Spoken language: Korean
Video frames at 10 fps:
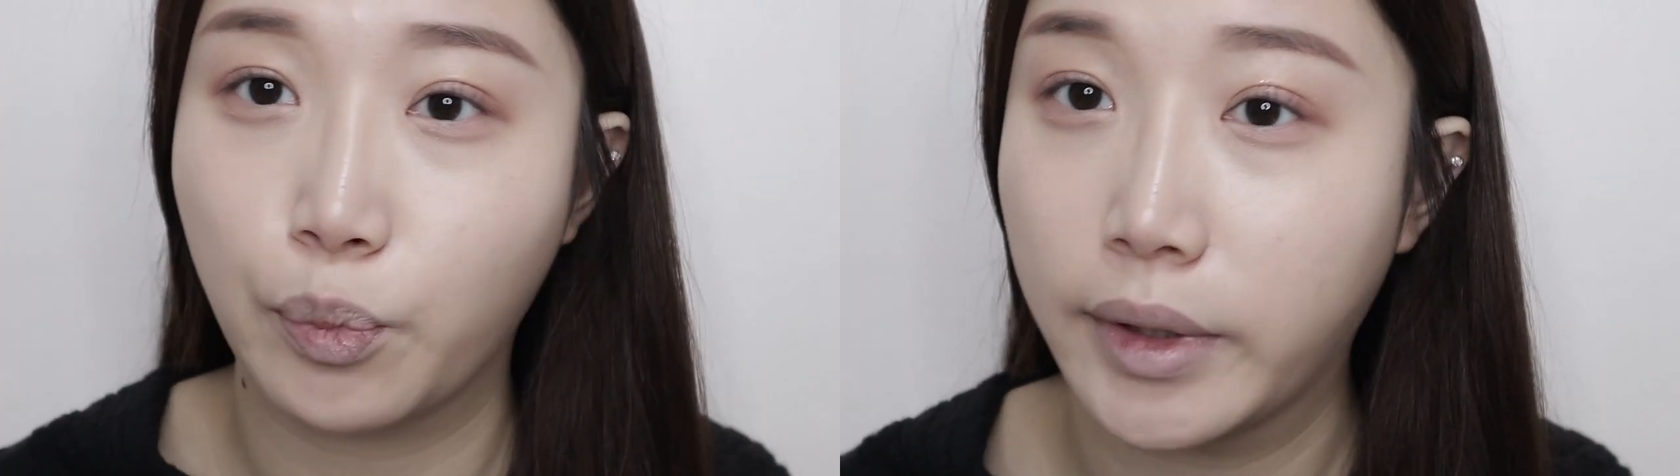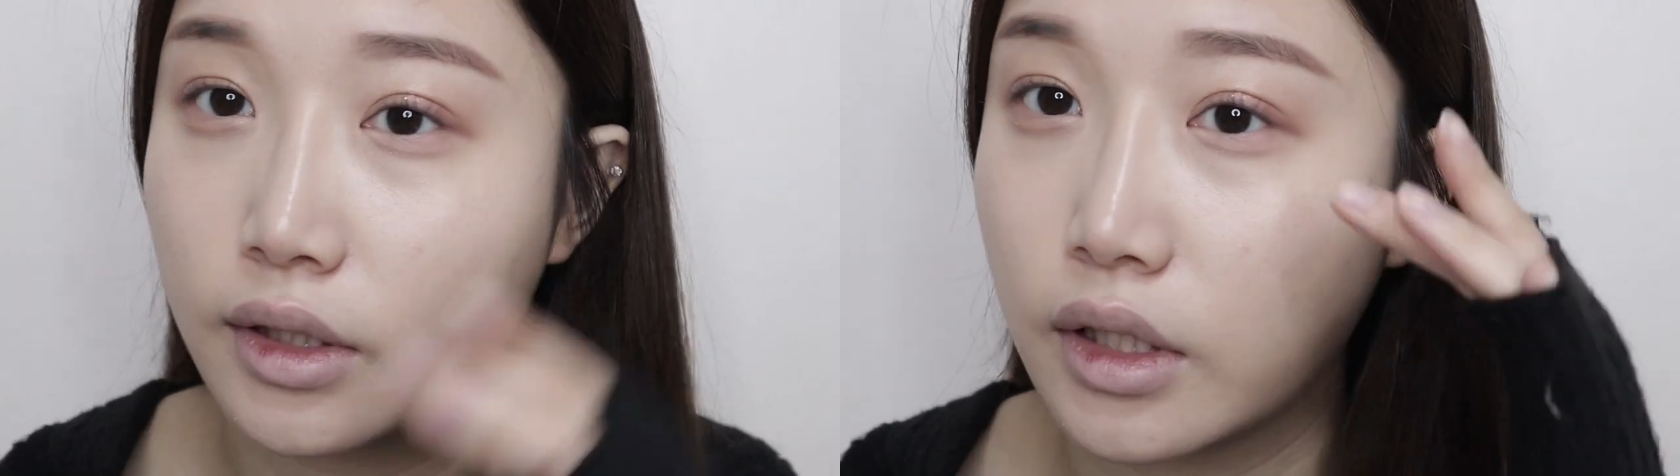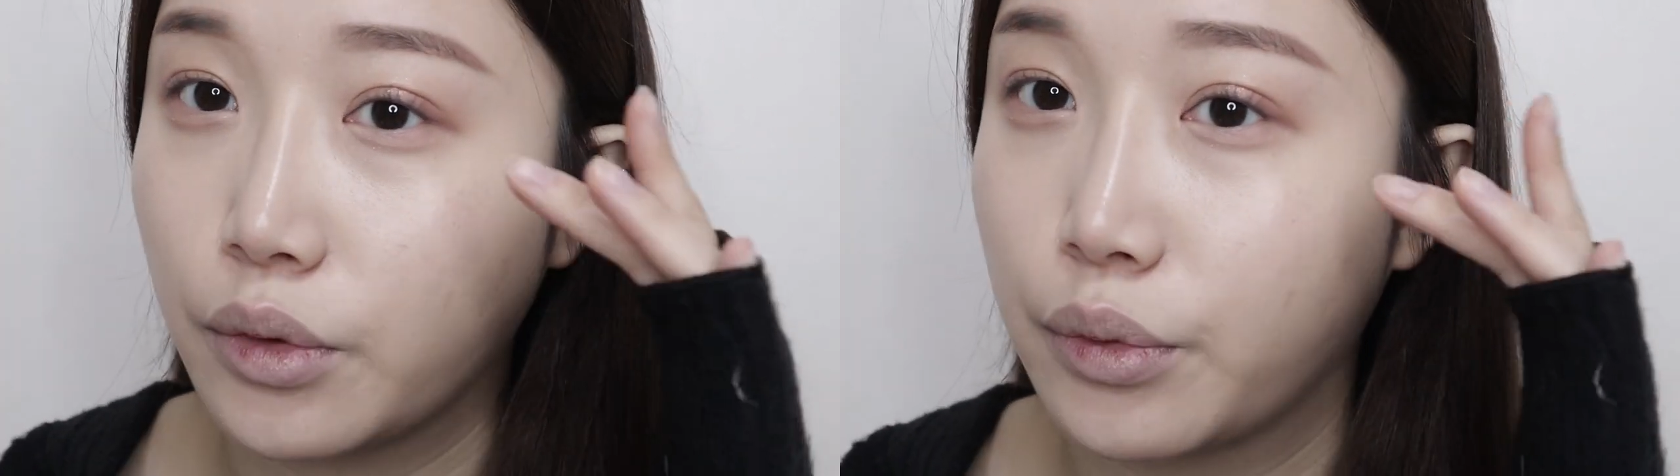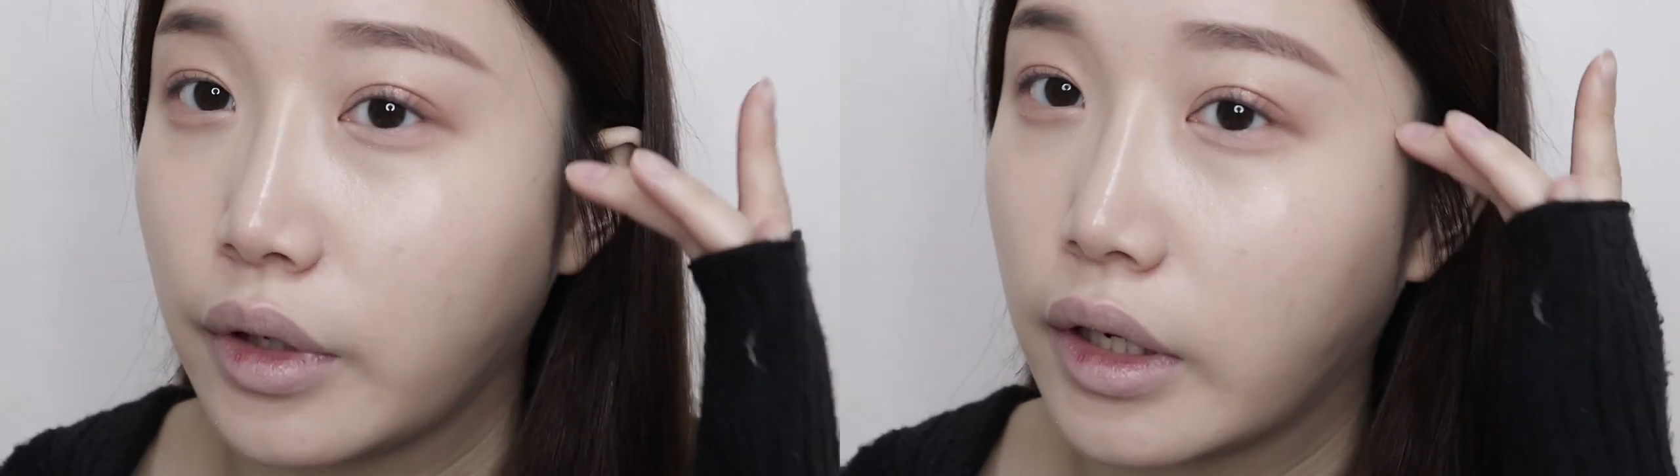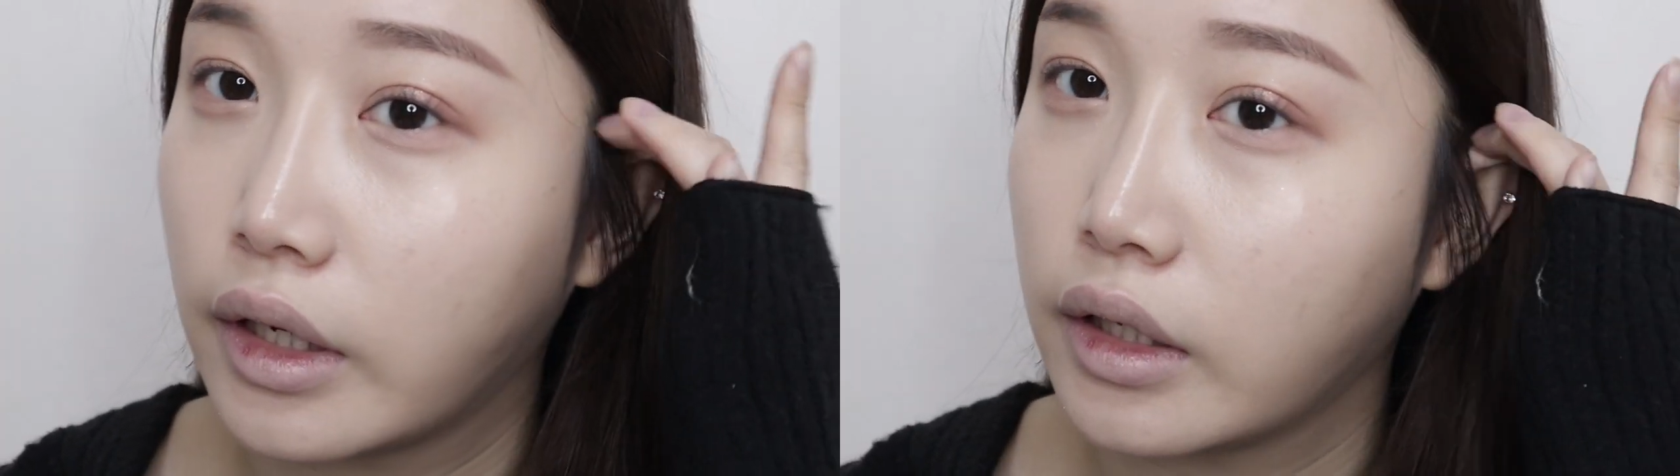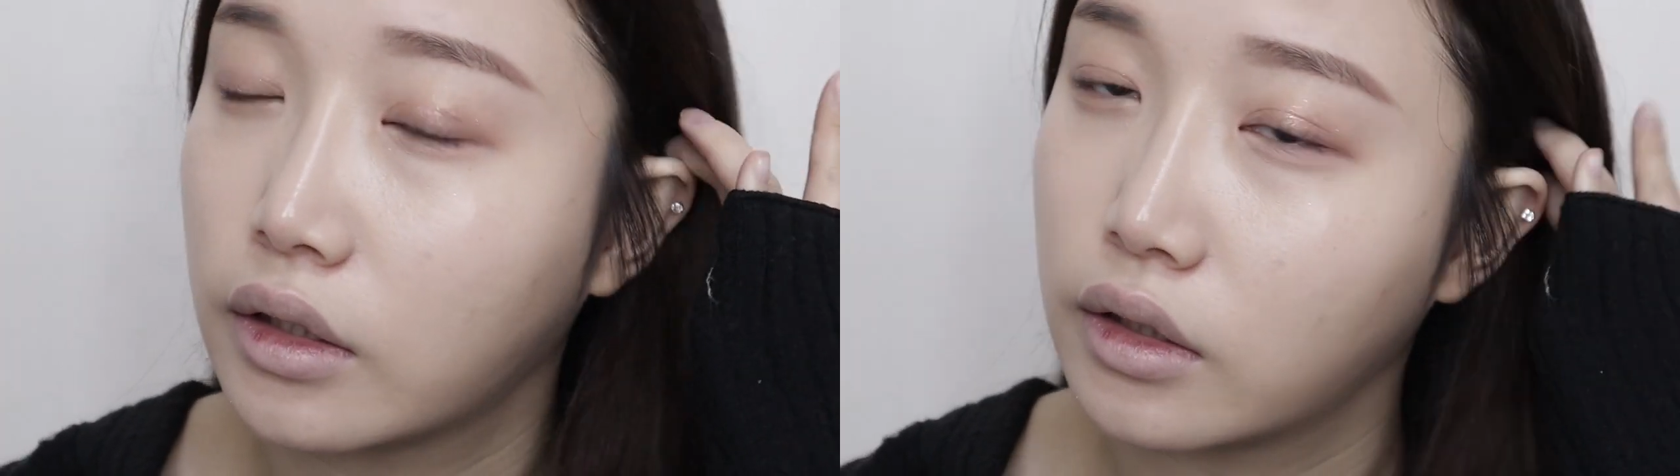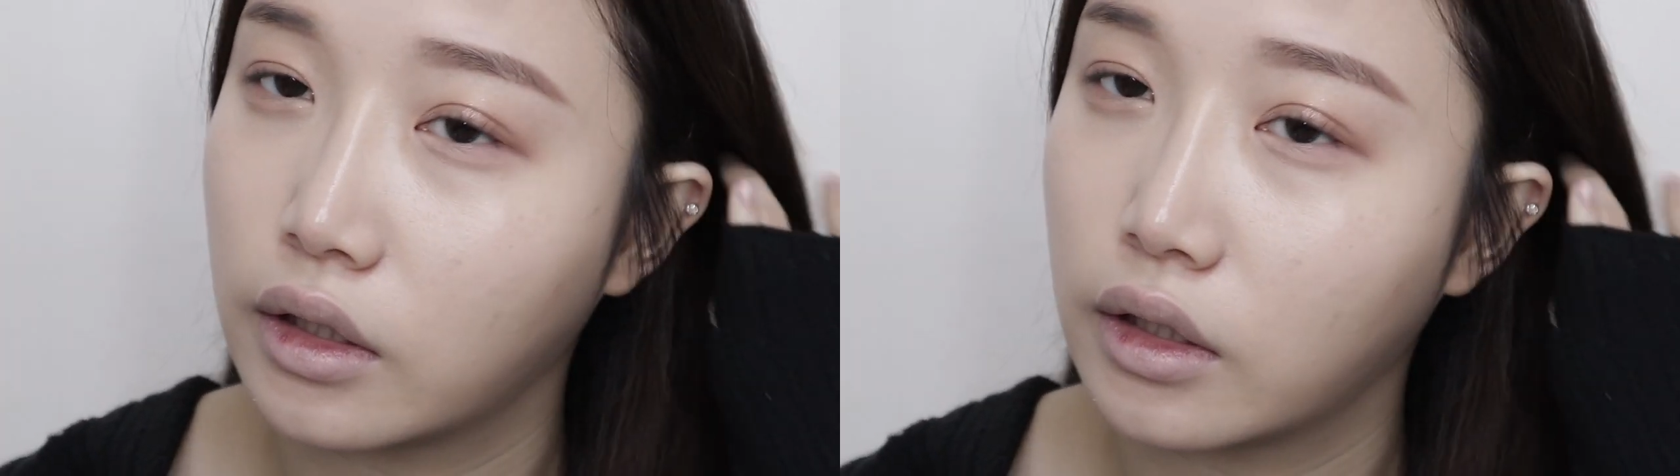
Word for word: 바짝 올라가 있는